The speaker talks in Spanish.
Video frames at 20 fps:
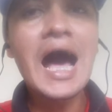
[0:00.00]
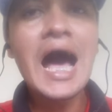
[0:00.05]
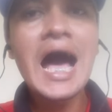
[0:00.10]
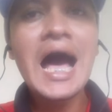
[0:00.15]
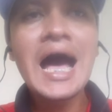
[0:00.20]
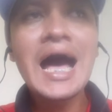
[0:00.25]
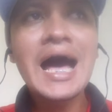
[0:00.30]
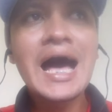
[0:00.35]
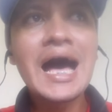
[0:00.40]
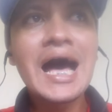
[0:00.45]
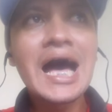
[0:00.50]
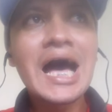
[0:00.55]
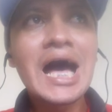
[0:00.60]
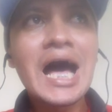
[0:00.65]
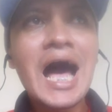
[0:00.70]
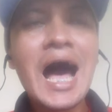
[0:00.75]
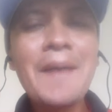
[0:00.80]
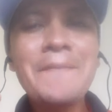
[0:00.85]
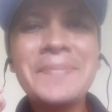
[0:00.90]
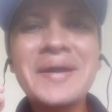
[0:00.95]

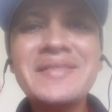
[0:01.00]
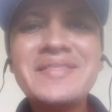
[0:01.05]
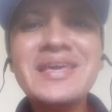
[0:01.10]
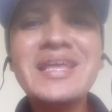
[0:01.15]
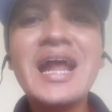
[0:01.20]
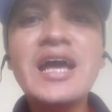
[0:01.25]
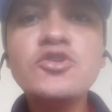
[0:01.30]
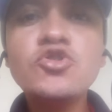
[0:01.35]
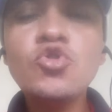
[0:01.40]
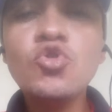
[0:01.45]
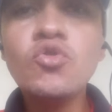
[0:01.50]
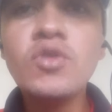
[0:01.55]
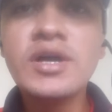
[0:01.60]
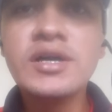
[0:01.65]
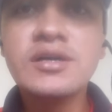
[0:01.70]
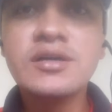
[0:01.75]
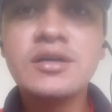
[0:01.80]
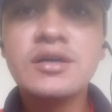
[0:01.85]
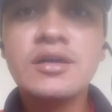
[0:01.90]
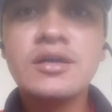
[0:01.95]
a, pedir
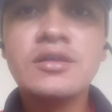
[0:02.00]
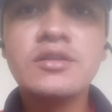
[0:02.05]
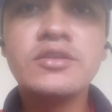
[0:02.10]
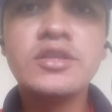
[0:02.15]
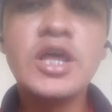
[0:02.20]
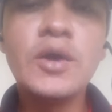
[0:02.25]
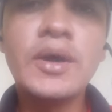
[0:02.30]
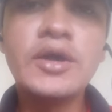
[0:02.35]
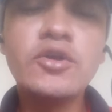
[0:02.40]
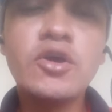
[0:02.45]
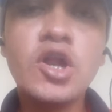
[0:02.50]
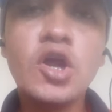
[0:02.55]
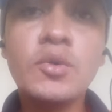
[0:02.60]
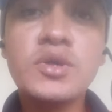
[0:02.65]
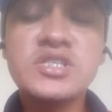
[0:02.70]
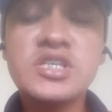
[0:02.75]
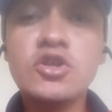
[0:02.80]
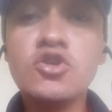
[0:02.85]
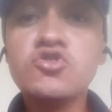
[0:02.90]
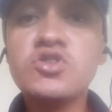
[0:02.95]
ayuda de varios de
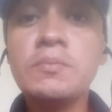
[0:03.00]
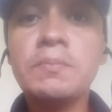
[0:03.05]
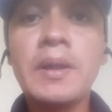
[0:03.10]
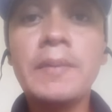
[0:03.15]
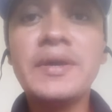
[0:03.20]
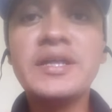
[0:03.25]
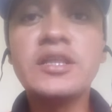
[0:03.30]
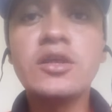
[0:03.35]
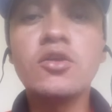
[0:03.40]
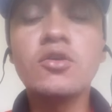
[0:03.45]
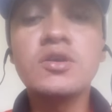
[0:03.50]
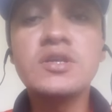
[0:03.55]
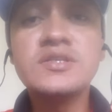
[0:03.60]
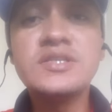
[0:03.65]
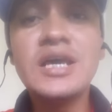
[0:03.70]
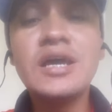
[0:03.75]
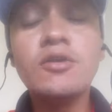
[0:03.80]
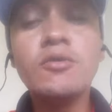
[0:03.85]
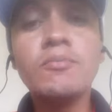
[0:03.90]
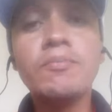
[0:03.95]
los vecinos? Simplemente no
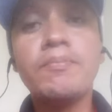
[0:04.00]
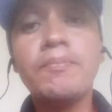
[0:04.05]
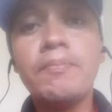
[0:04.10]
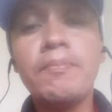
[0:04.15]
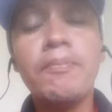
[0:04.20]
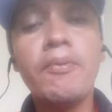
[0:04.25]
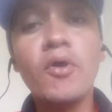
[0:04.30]
quisieron.